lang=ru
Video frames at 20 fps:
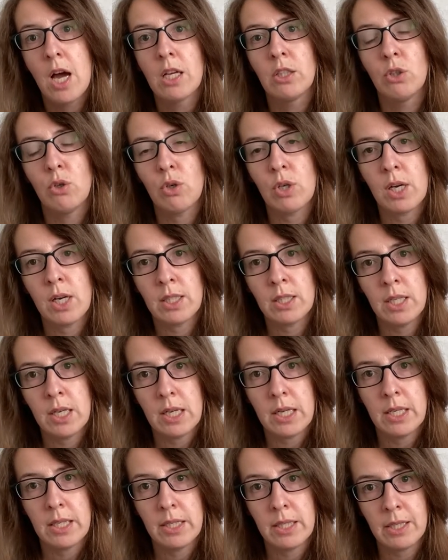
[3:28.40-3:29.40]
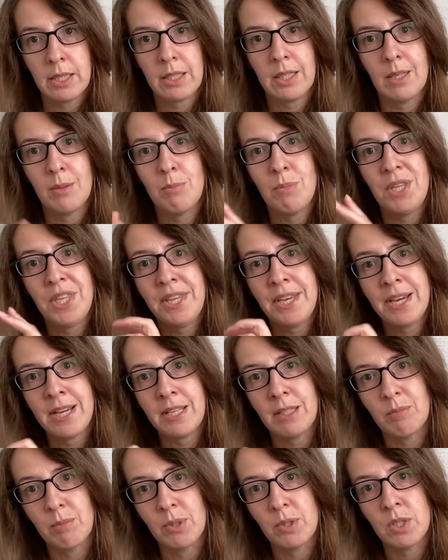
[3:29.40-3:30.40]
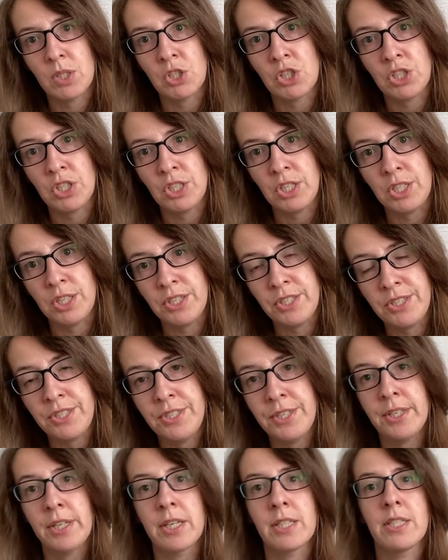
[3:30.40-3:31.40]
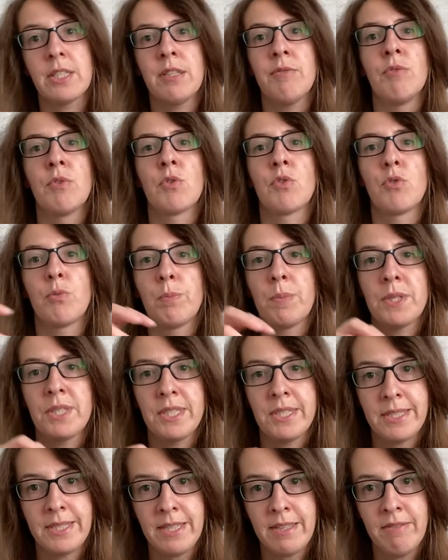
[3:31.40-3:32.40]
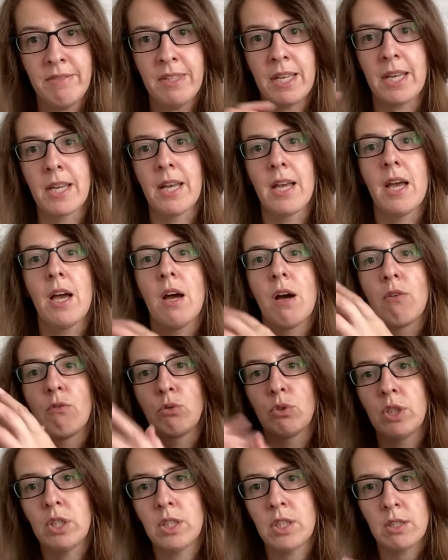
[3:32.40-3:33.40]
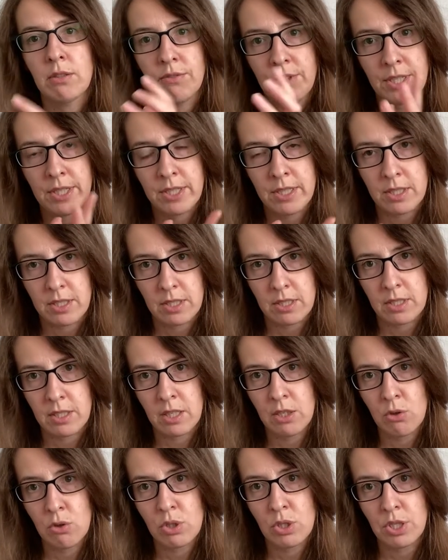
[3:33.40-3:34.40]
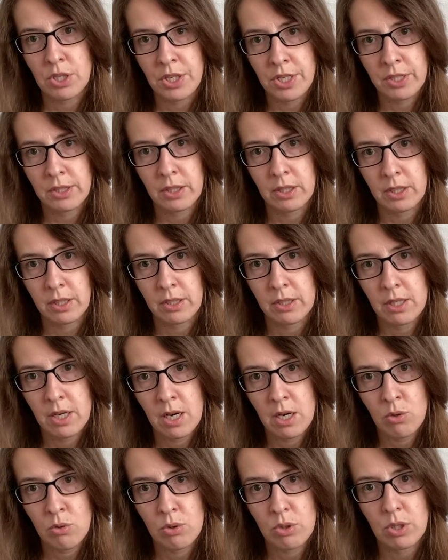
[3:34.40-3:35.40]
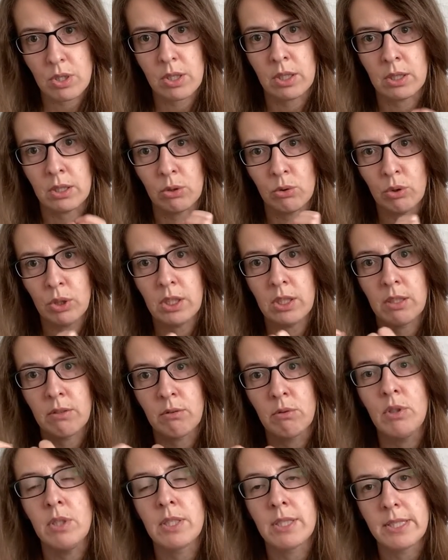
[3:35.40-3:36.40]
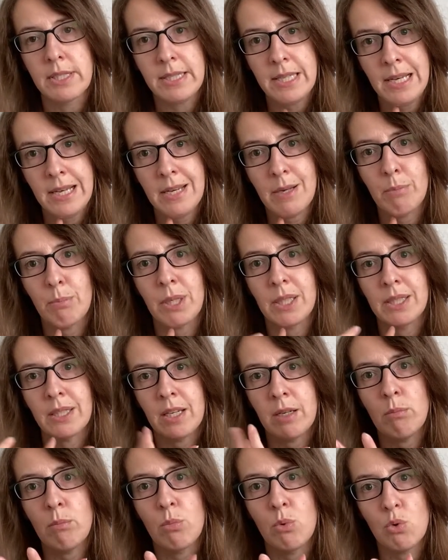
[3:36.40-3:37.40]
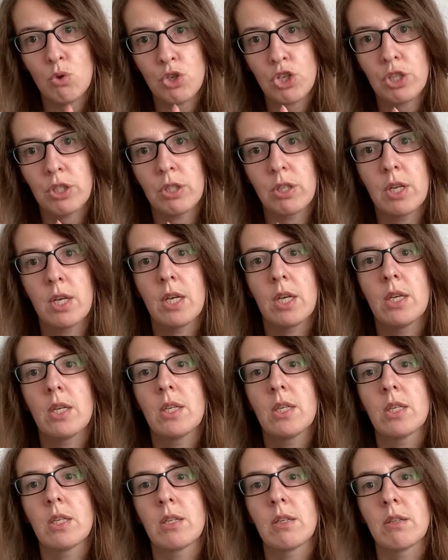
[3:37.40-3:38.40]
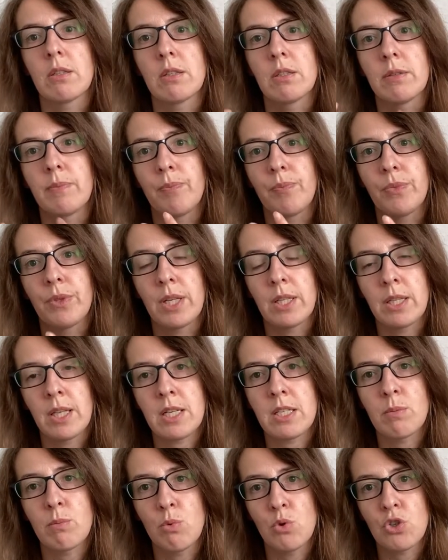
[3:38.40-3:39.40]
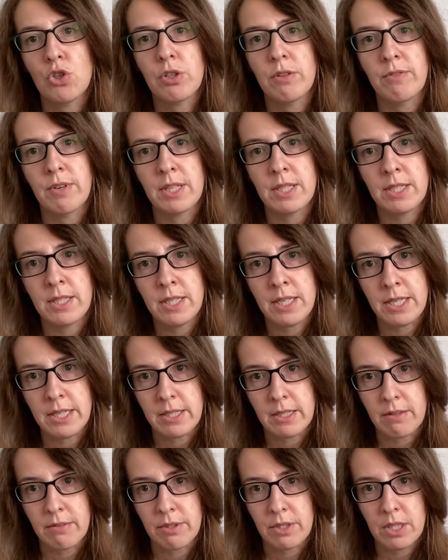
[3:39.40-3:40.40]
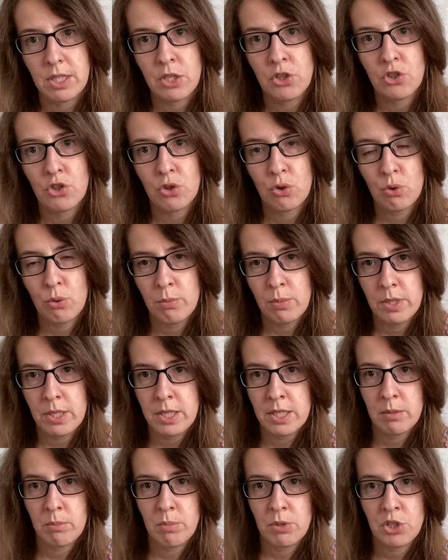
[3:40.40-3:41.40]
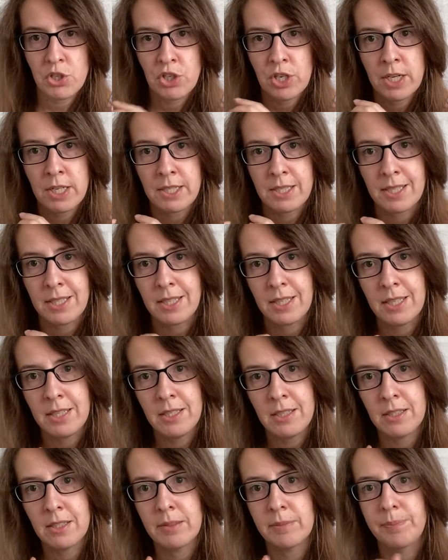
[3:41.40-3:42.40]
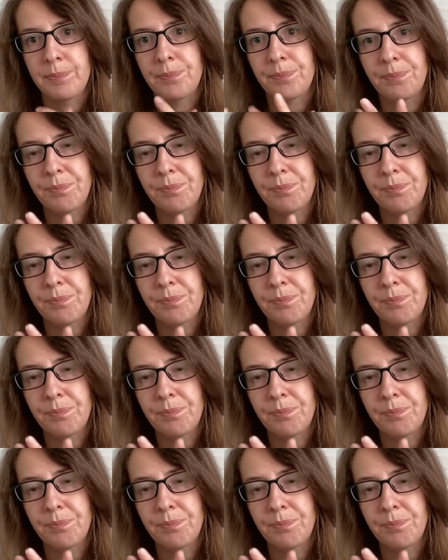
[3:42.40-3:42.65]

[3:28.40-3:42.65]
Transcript: Но когда энергия меняет положение из негативного в позитивное, вот этот весь создается некоторый хаос, который довольно сильно по нам может э, на нас может воздействовать. И чтобы избежать каких-то